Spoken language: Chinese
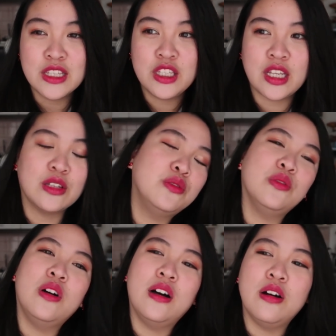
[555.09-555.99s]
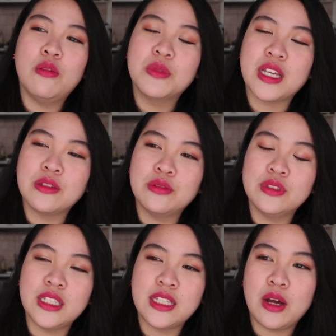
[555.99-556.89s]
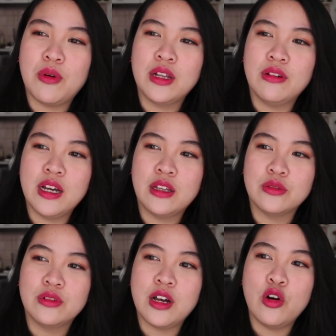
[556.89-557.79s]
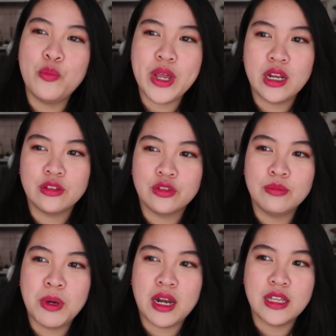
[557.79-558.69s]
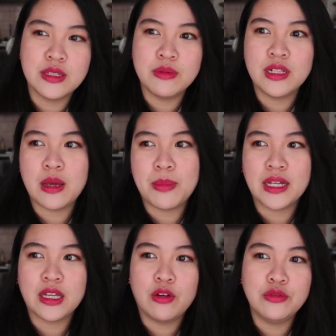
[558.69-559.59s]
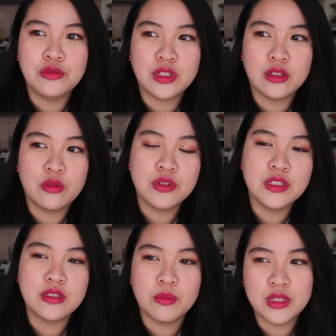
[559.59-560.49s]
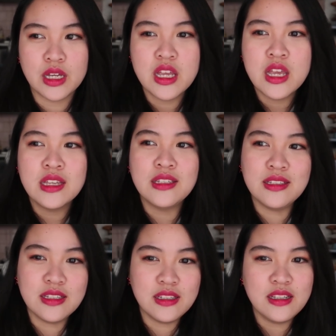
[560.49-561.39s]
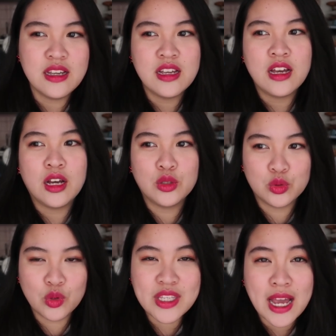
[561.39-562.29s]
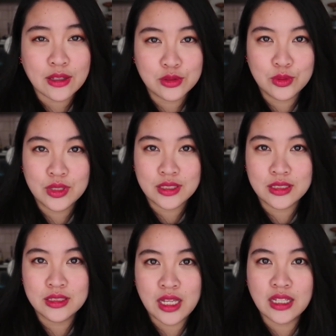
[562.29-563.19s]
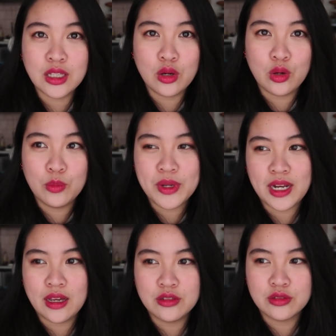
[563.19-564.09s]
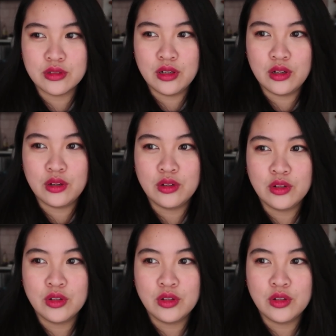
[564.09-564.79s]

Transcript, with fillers: 你常说，我们常说，在台湾的话，很多欧美人都跑来这边来拔台湾女生或者是什么的。其实，很多亚洲人他到欧美来的时候。